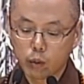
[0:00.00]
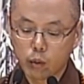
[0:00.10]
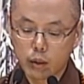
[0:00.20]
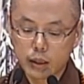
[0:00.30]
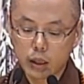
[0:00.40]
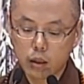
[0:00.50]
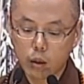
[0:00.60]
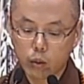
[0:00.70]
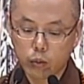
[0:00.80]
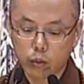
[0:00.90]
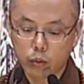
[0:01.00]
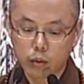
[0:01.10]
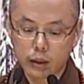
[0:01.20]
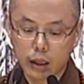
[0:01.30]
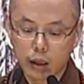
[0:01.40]
陀亲口所
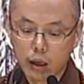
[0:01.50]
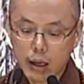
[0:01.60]
说的，